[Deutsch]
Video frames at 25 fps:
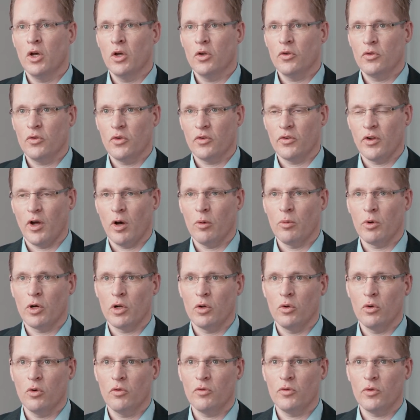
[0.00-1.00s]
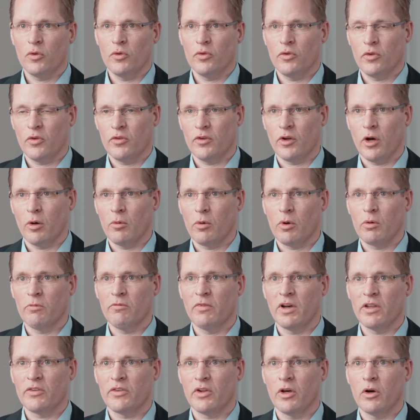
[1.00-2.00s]
zur sauberen Luft und zu sauberem
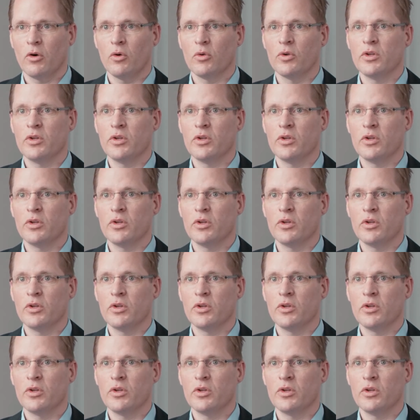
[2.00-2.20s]
Wasser.